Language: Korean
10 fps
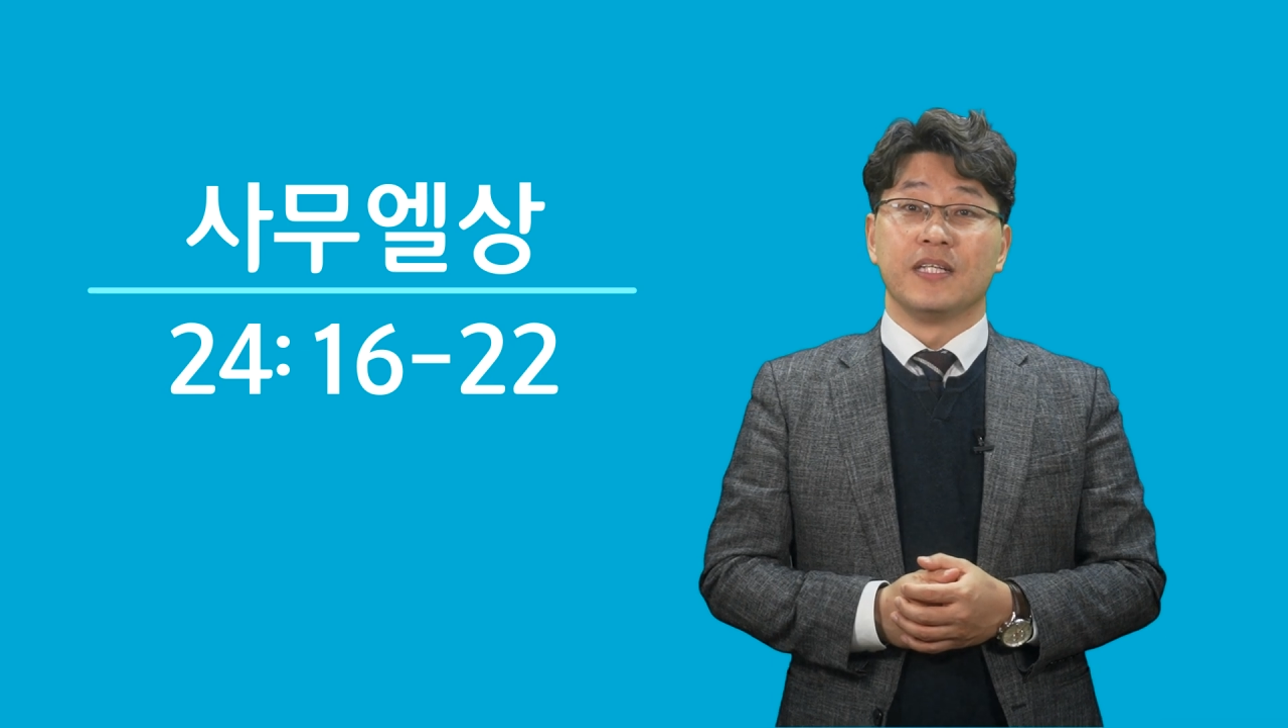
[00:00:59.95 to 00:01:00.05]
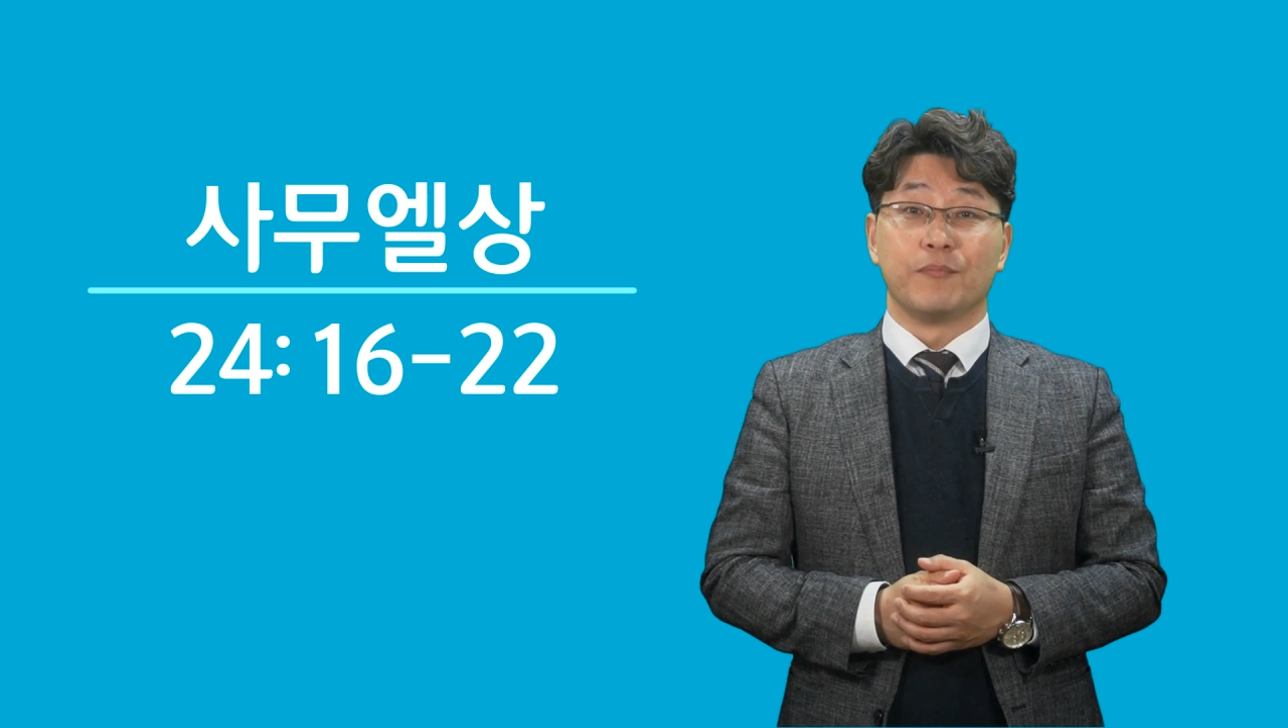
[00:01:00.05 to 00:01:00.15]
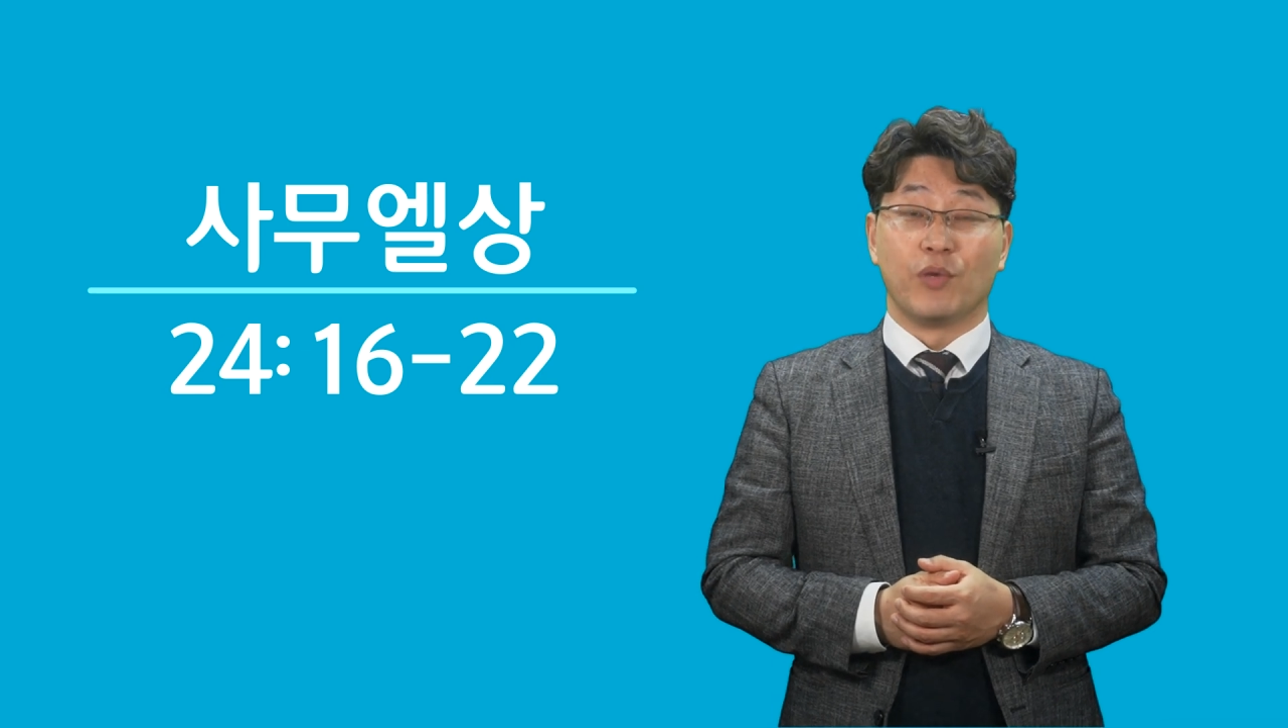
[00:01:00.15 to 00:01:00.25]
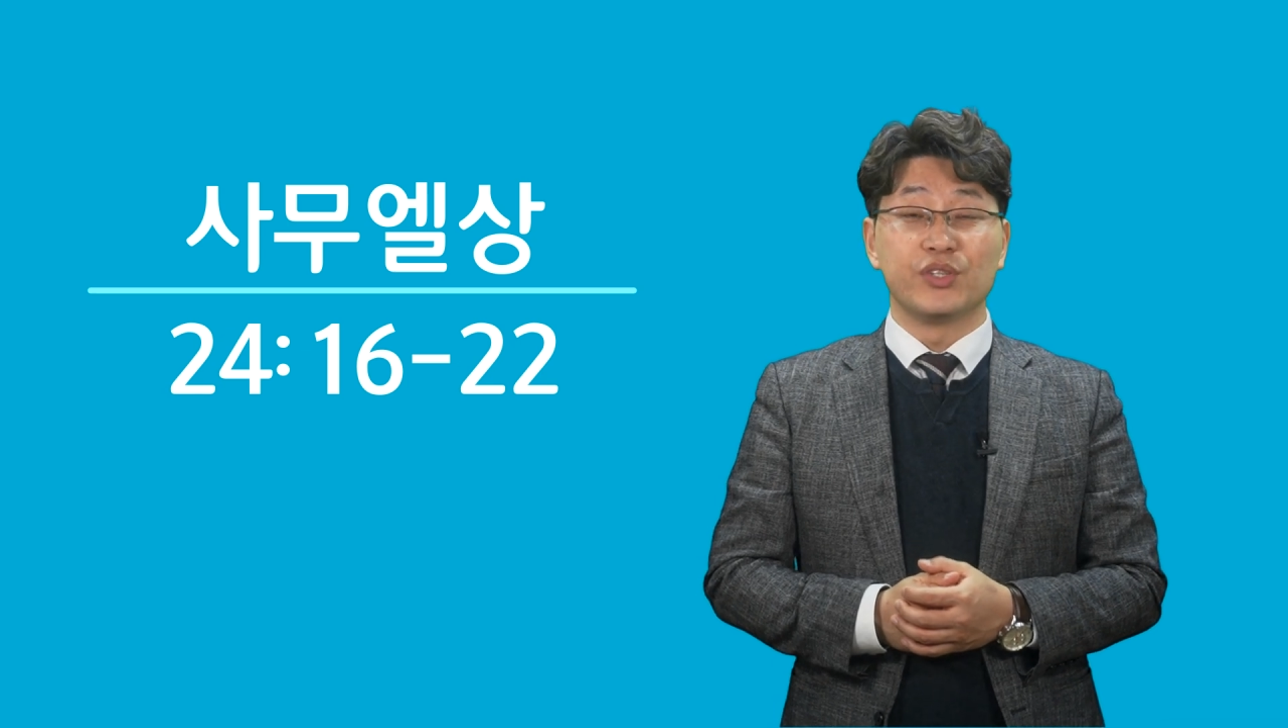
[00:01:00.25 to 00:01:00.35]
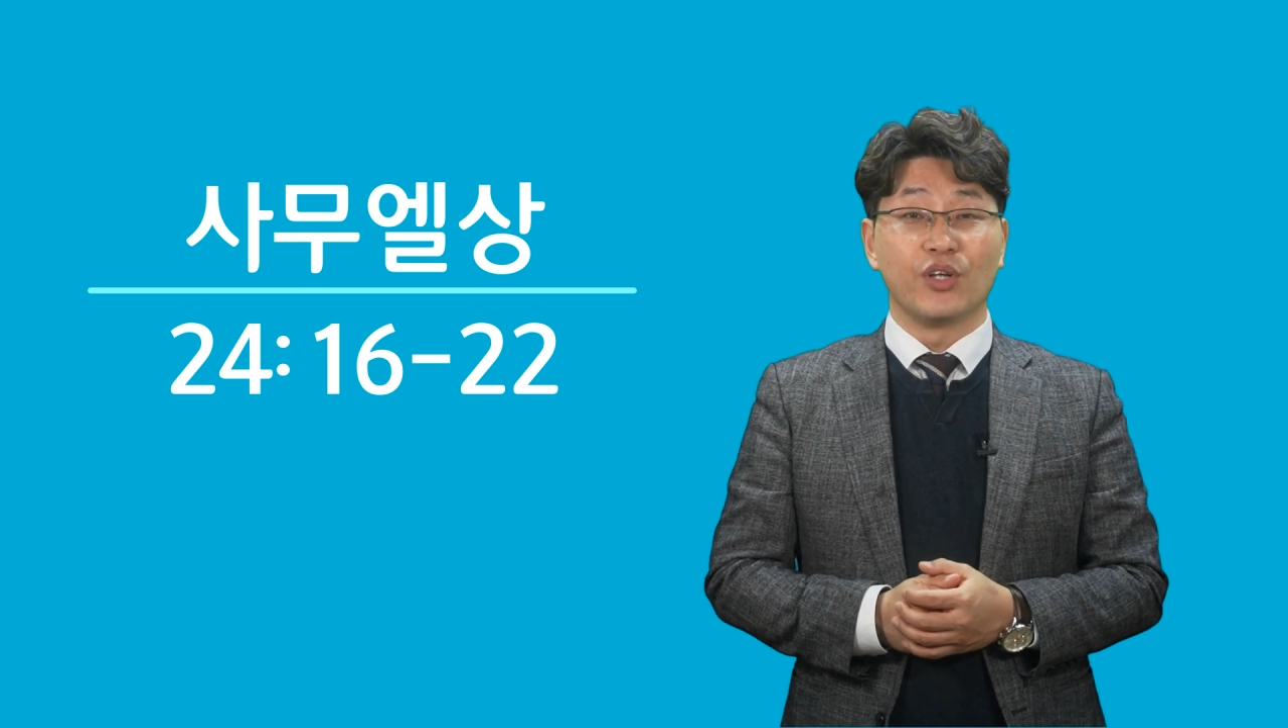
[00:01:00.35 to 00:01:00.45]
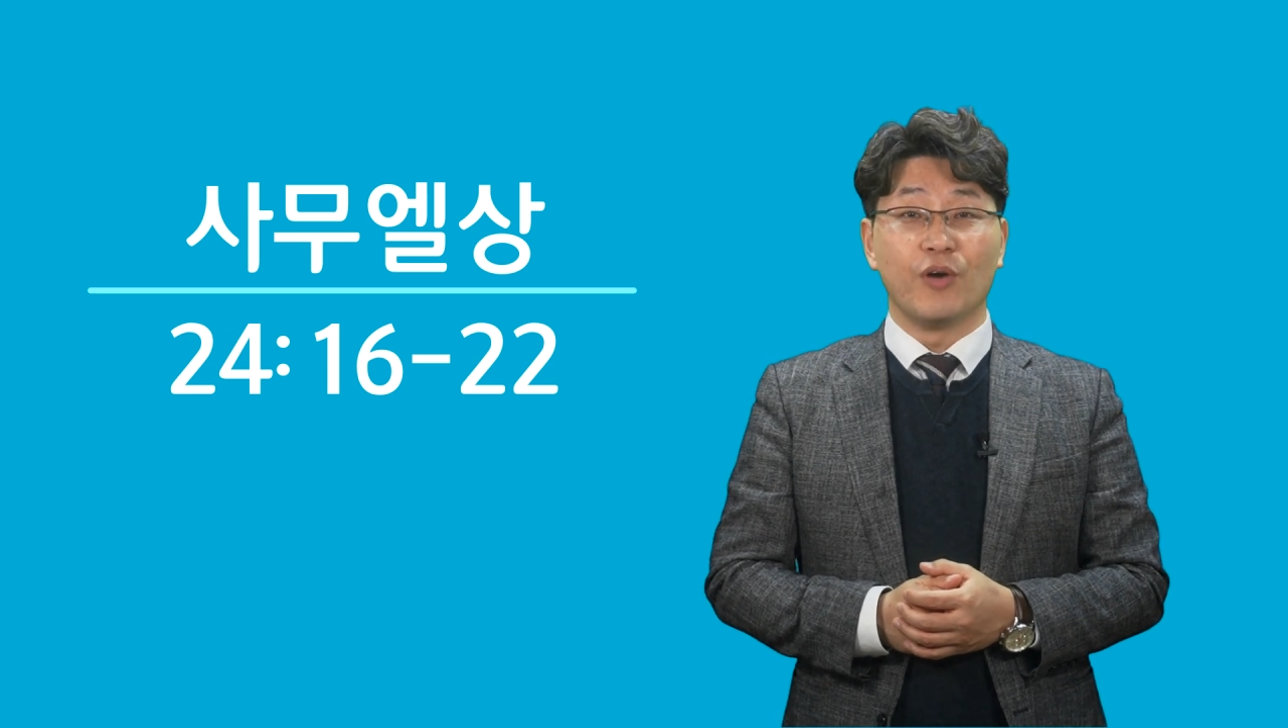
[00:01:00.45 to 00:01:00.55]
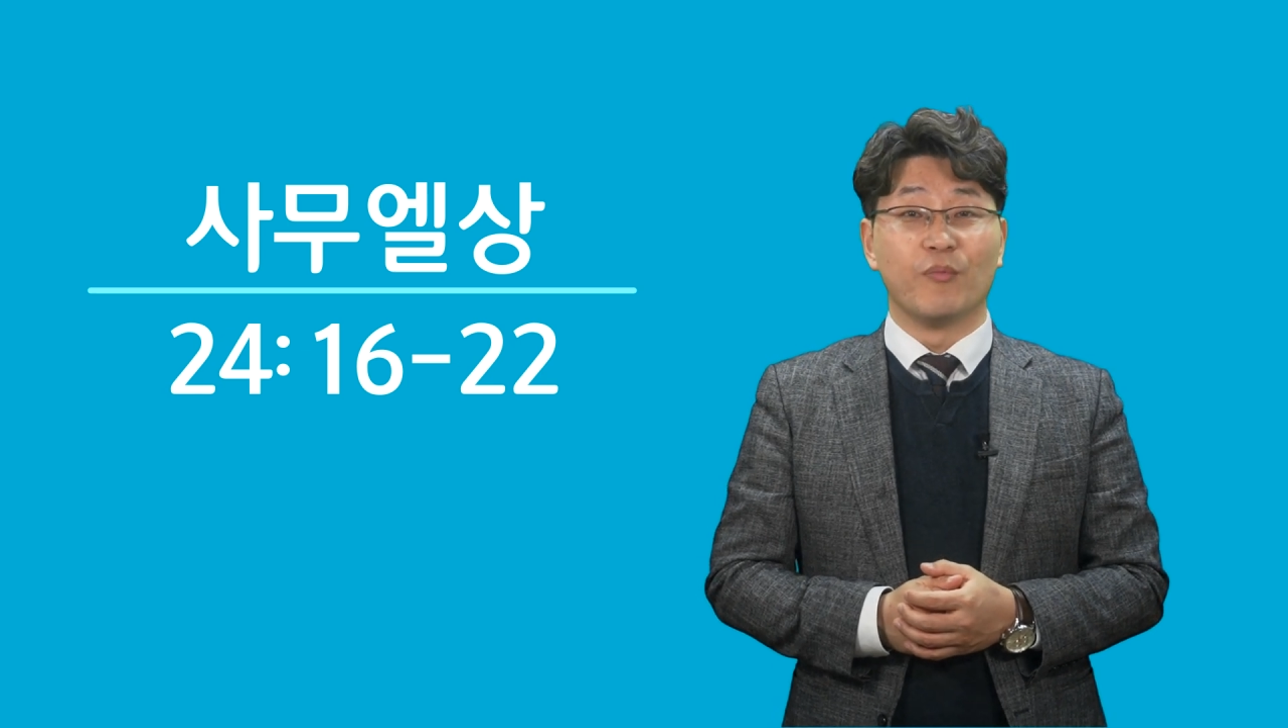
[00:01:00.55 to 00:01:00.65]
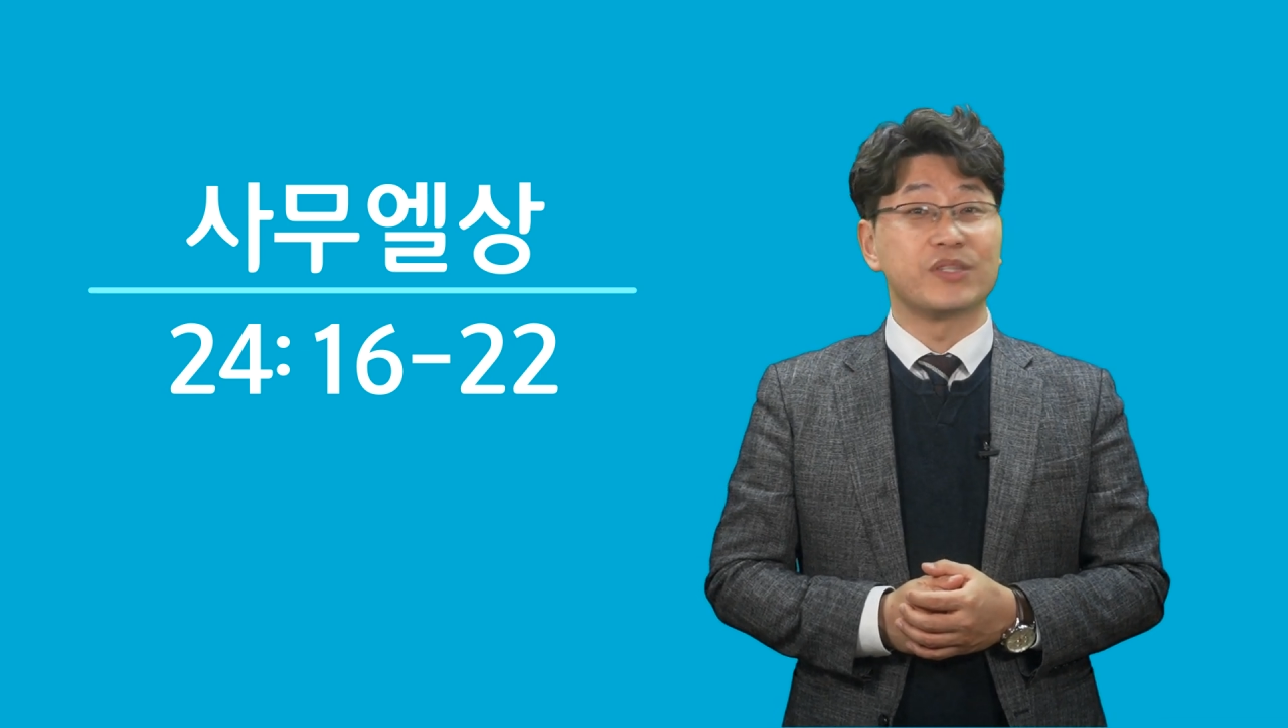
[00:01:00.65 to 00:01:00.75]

먼저